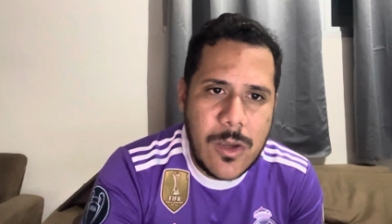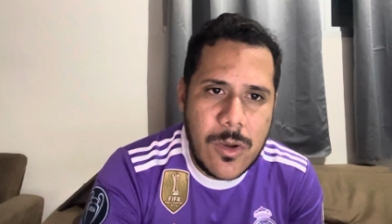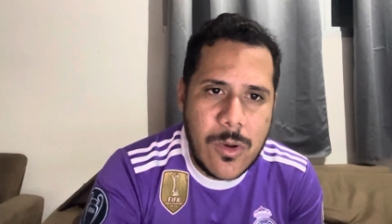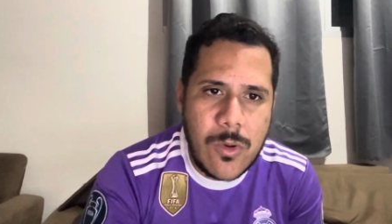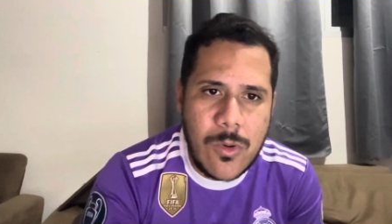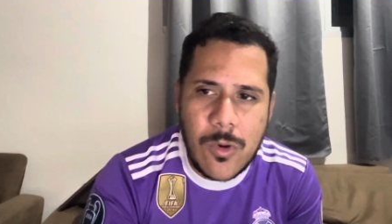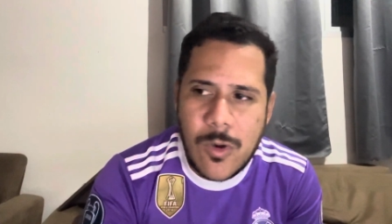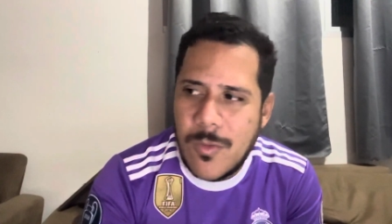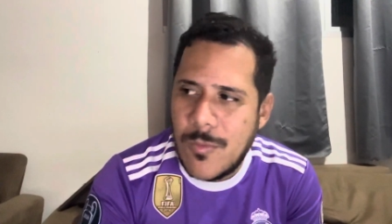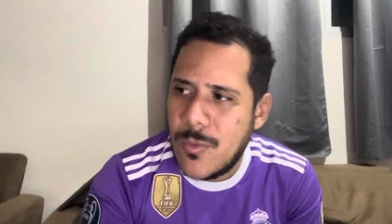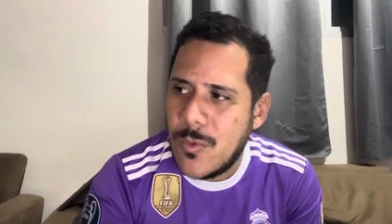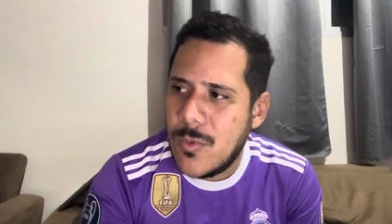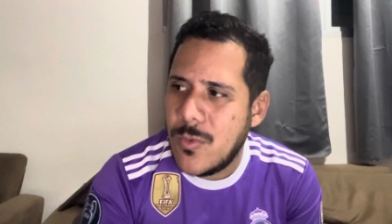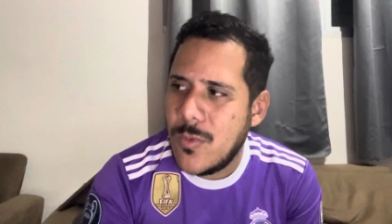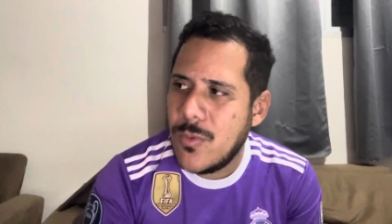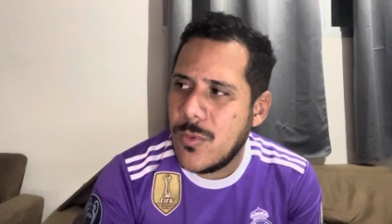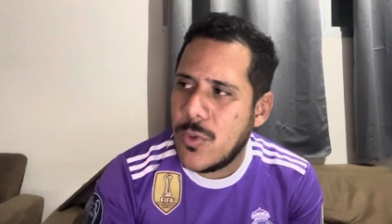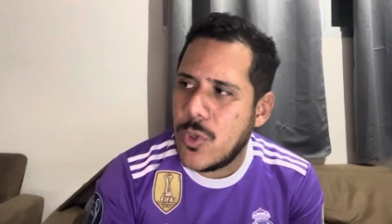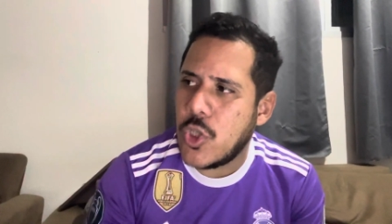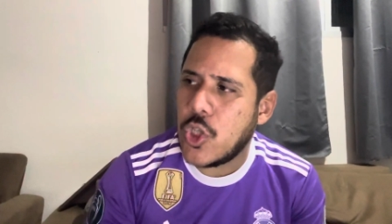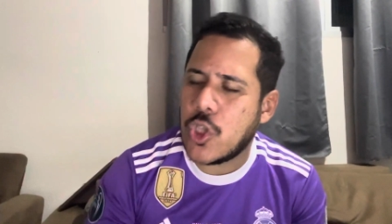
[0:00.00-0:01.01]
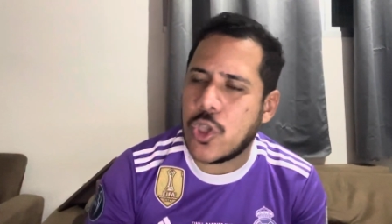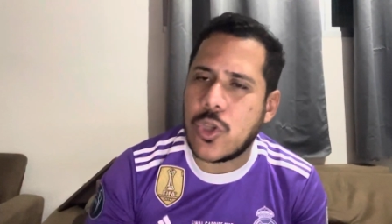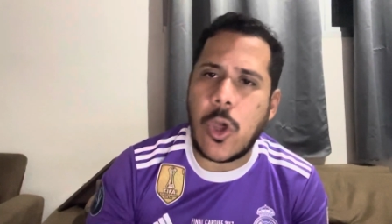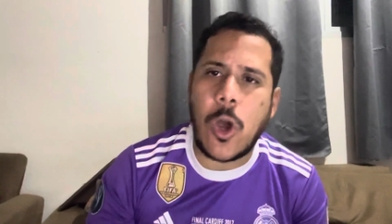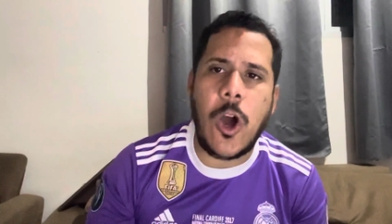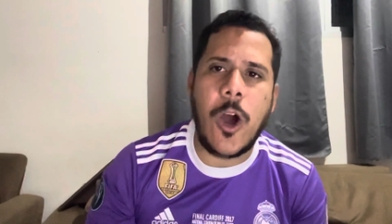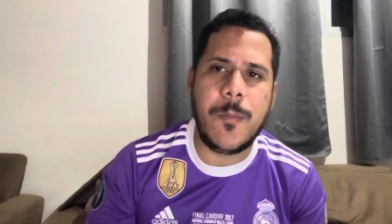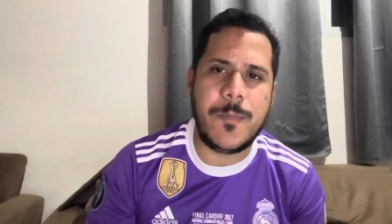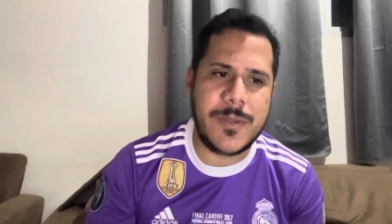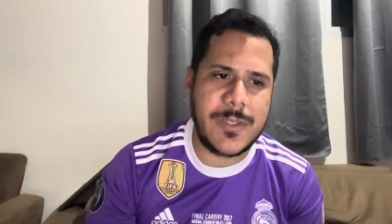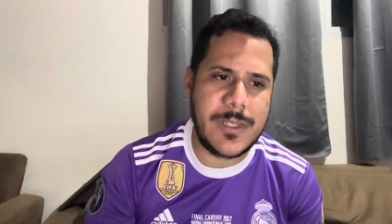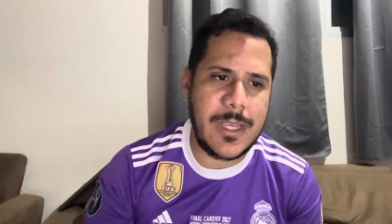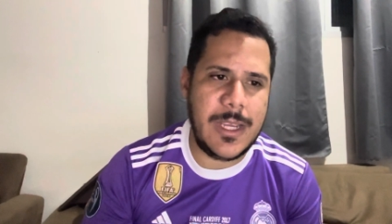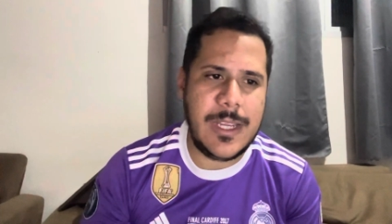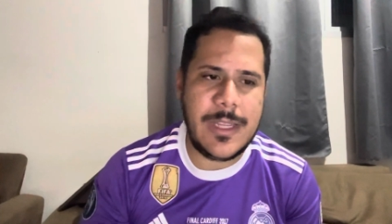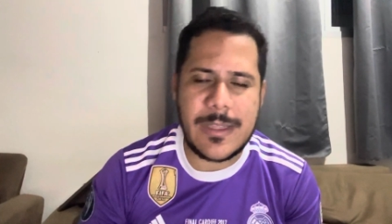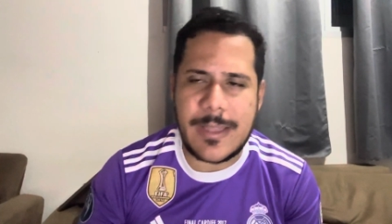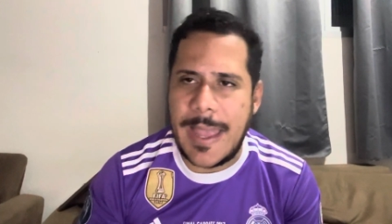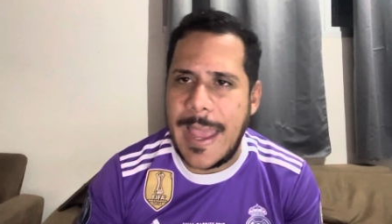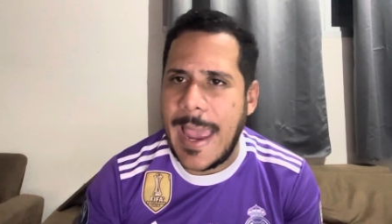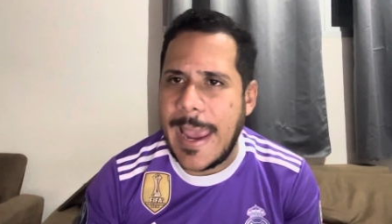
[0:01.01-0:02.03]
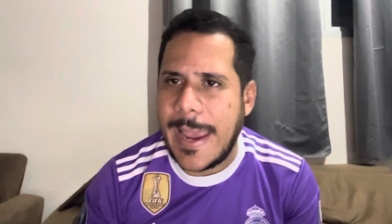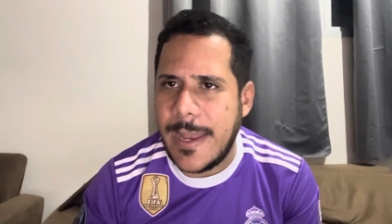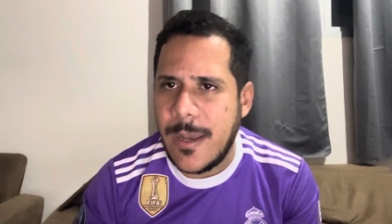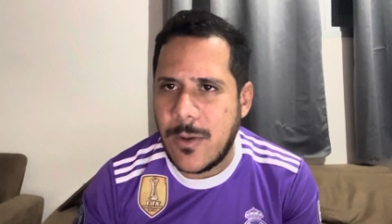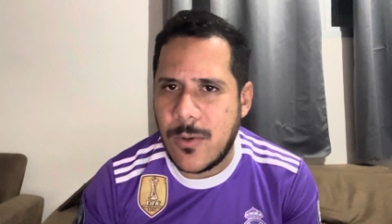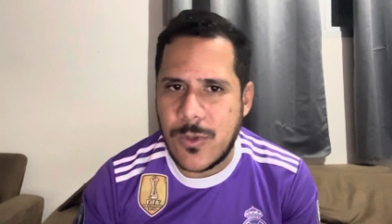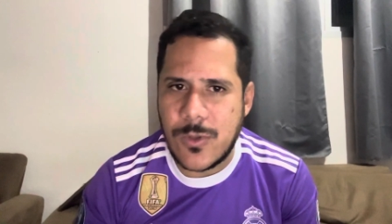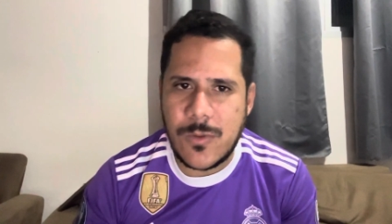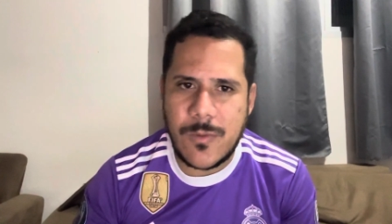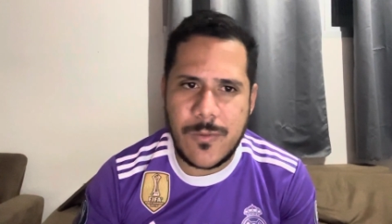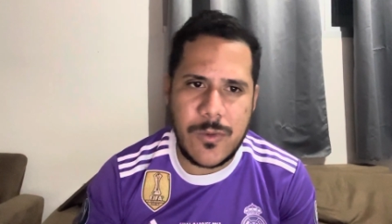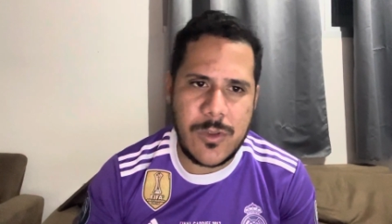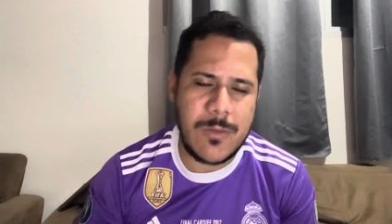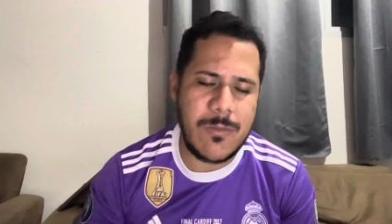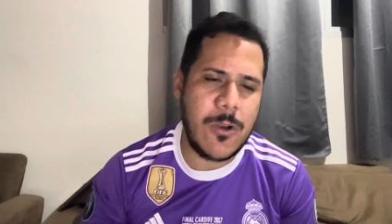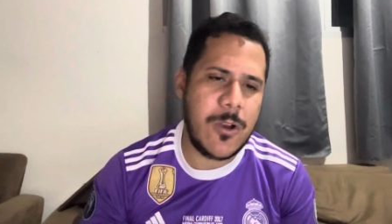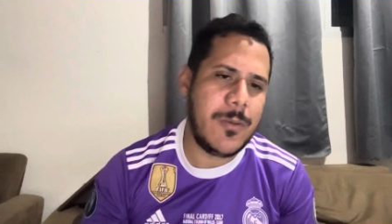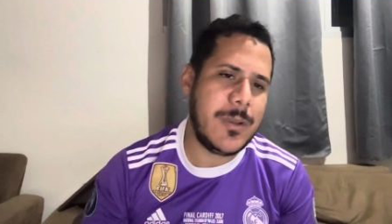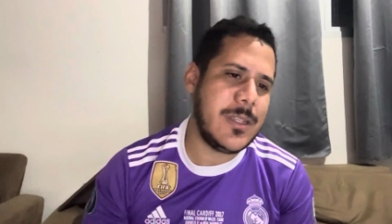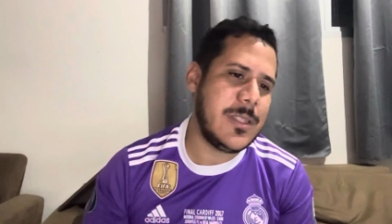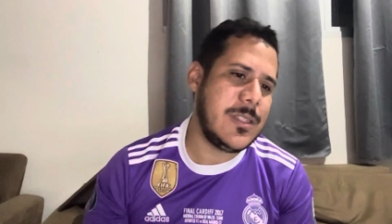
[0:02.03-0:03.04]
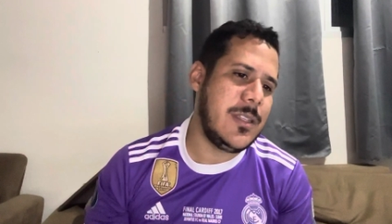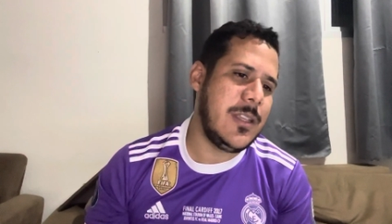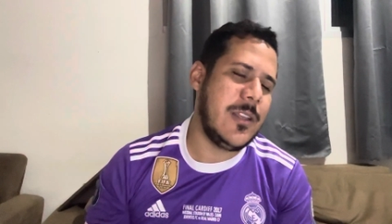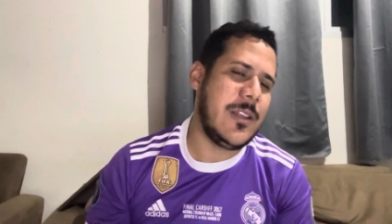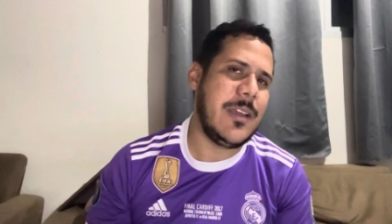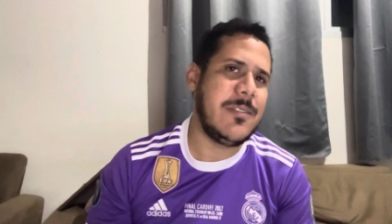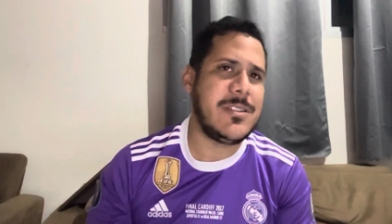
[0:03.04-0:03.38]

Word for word: como um dos tops aí técnicos no futebol brasileiro.